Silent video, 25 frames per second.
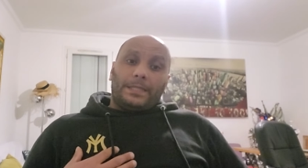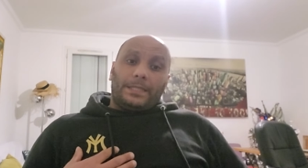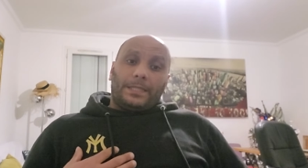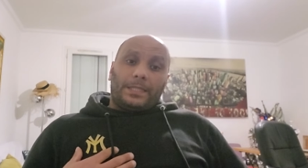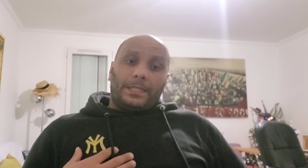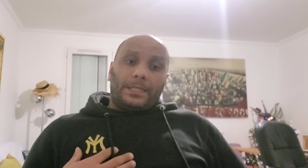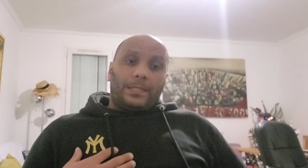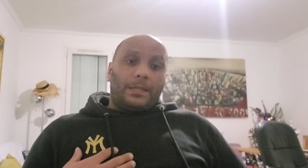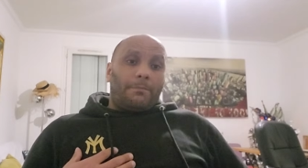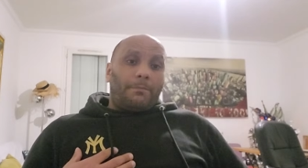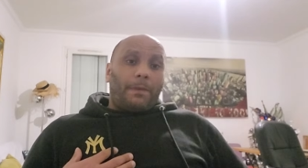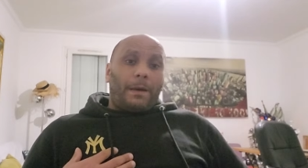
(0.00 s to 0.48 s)

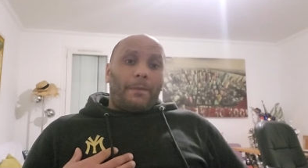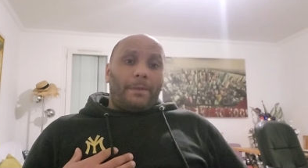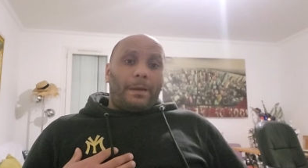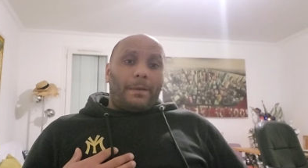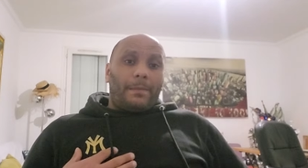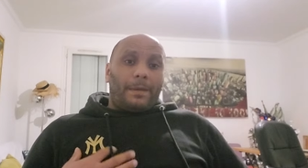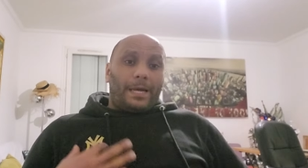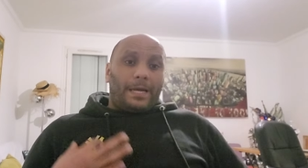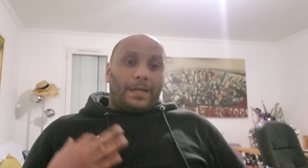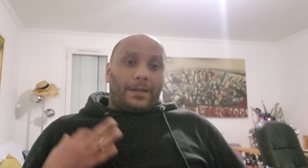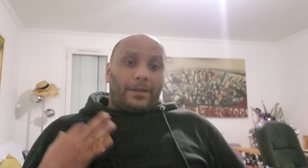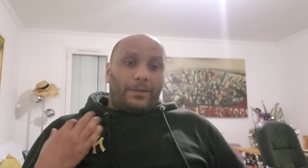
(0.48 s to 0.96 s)
C'est pas
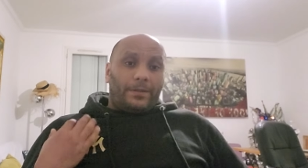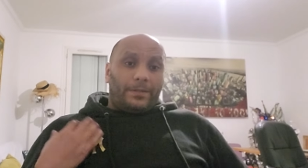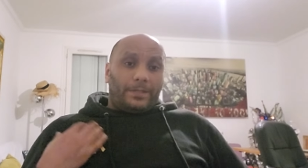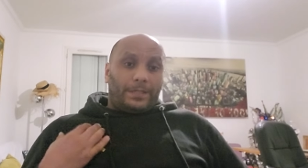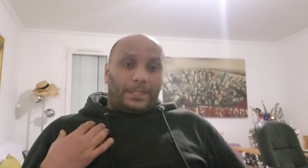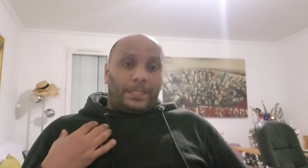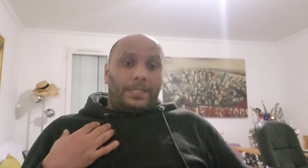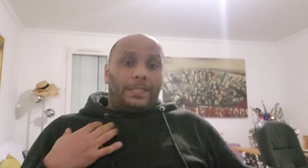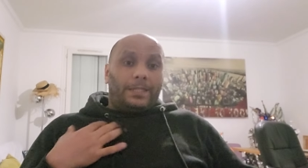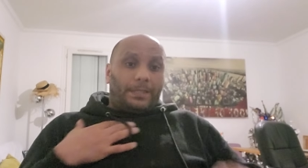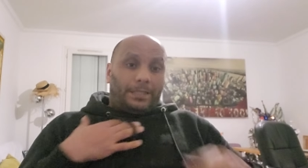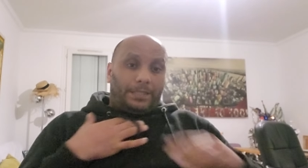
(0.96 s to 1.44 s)
ma marque,
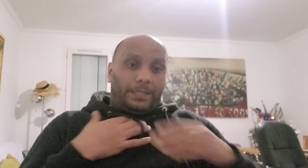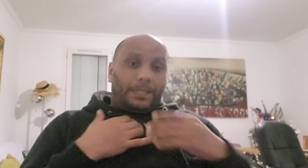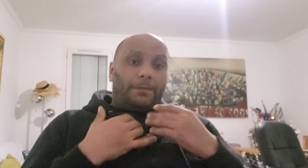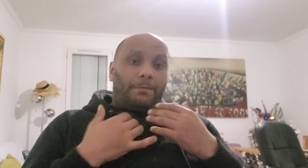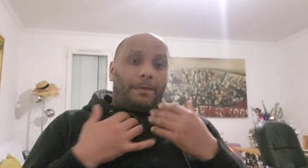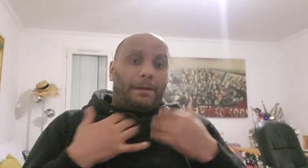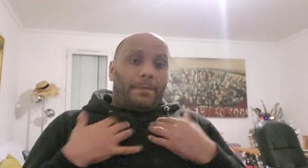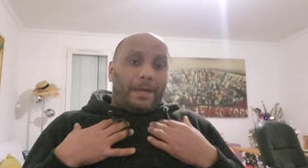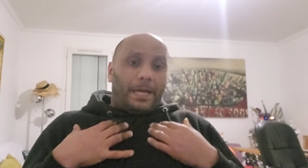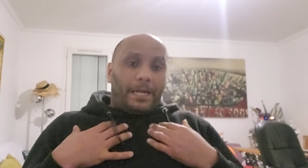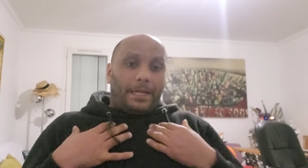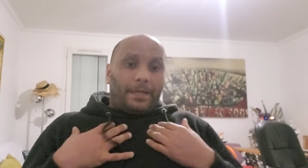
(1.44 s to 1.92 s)
c'est
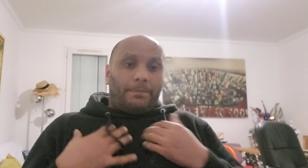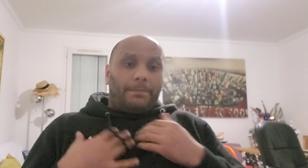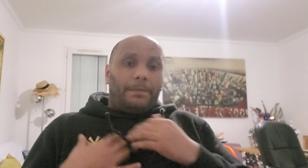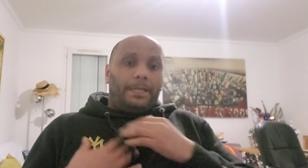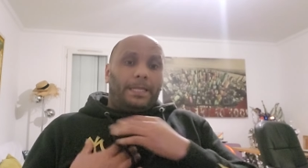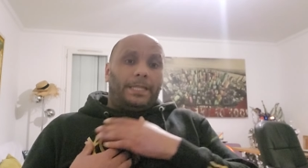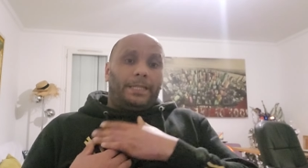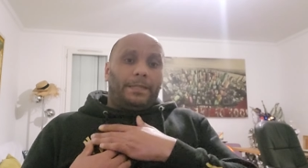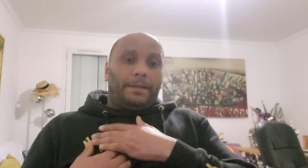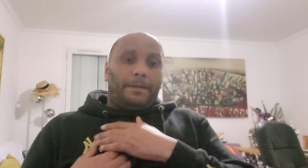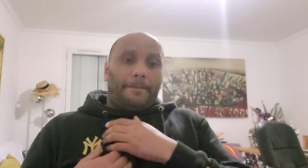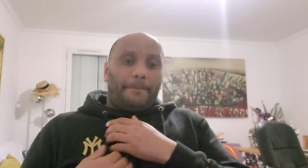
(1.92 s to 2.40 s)
ma marque,
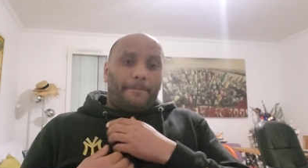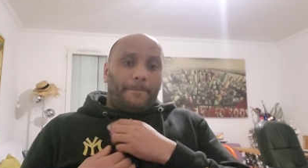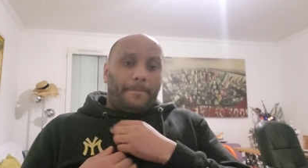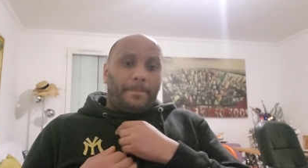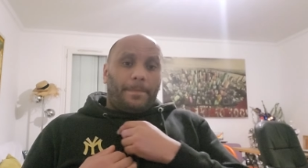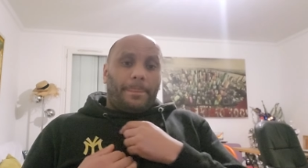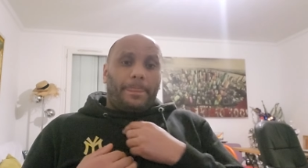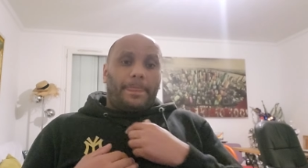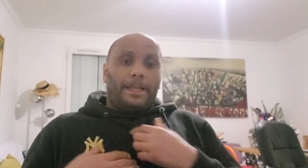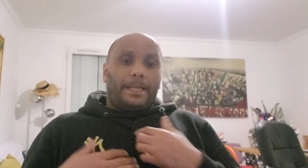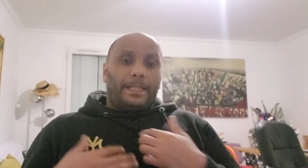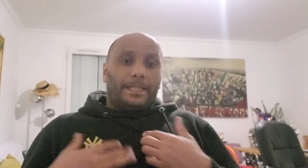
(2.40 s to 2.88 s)
mais
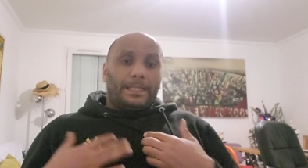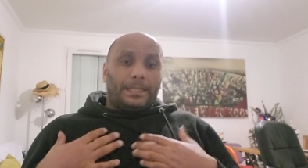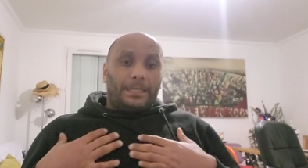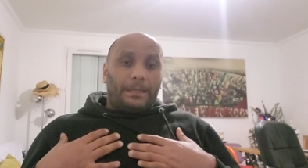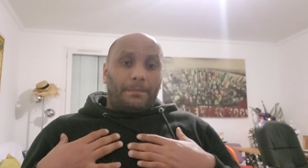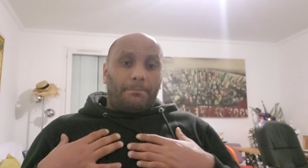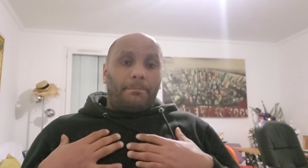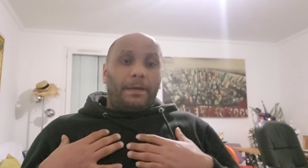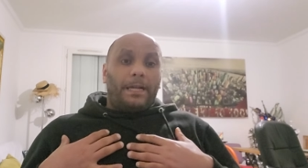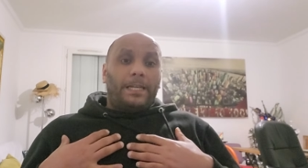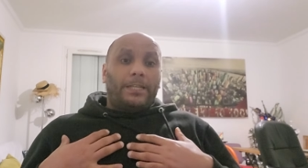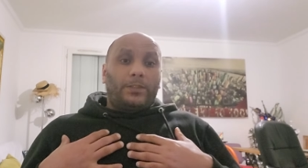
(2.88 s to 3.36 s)

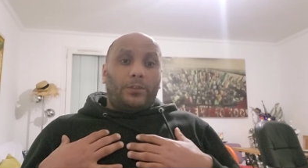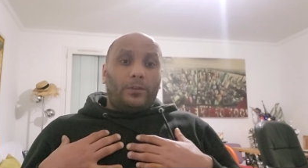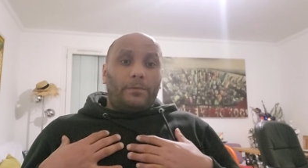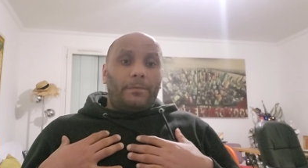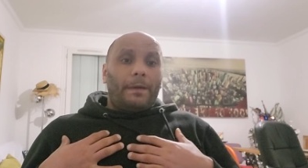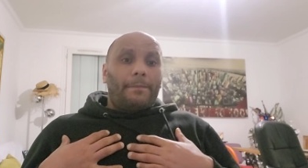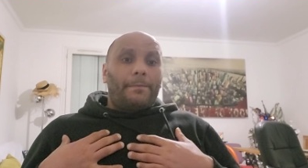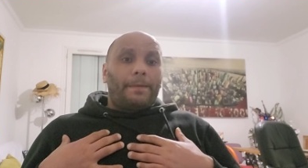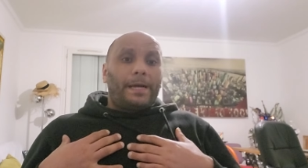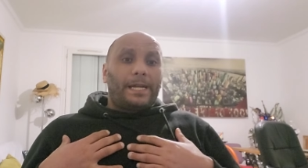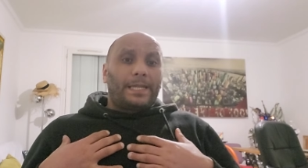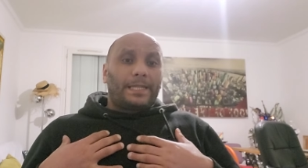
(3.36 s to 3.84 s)
c'est pas que
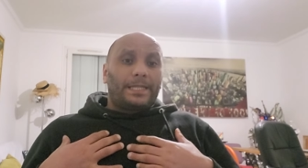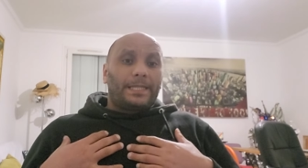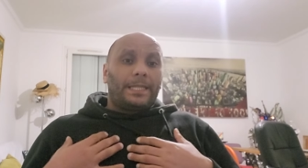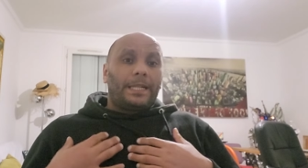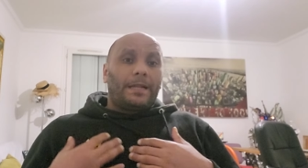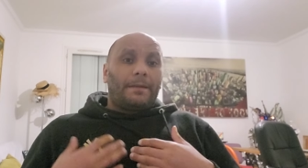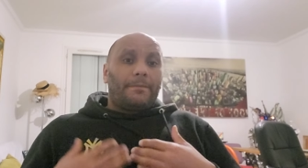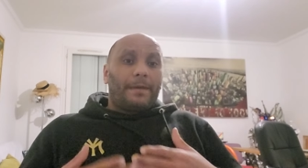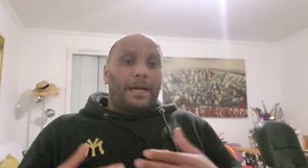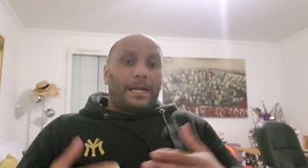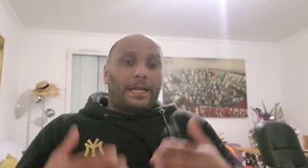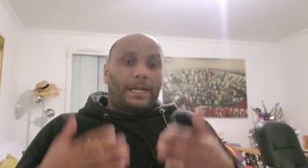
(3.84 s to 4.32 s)
ma marque, c'est
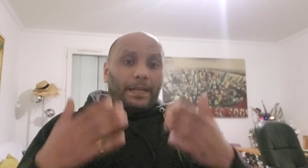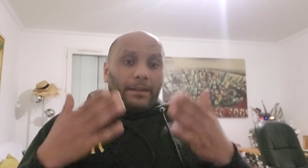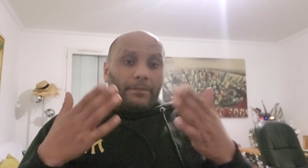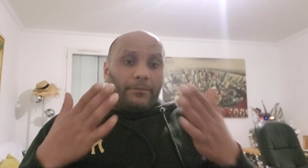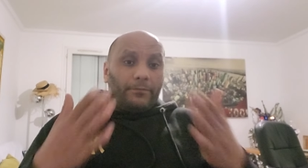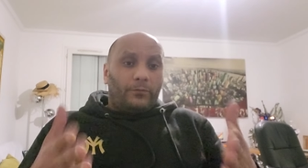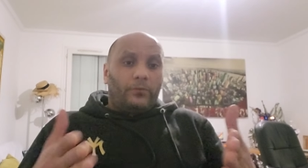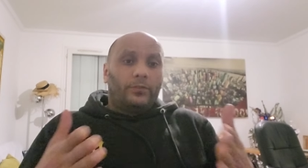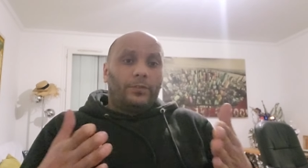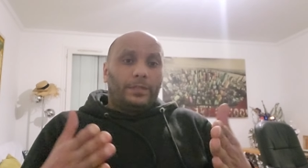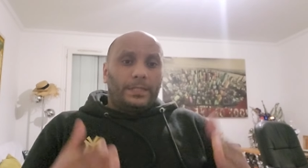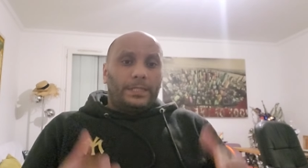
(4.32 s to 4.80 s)
la marque à
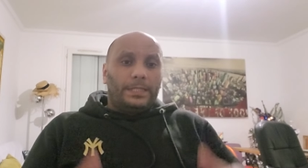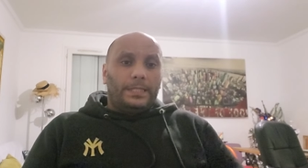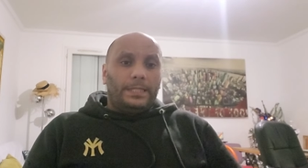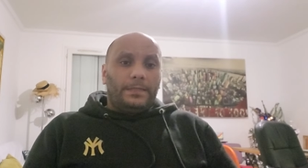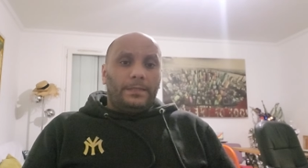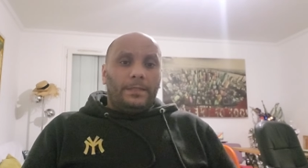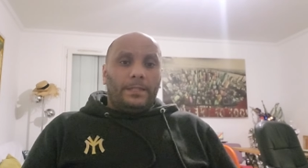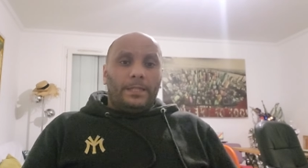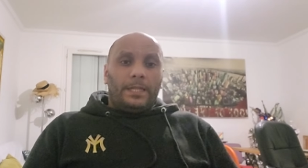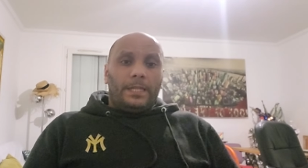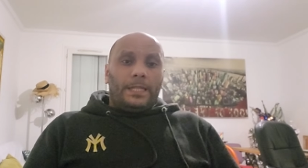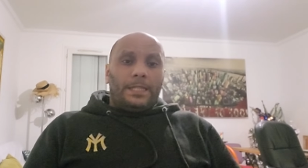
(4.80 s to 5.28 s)
vous aussi.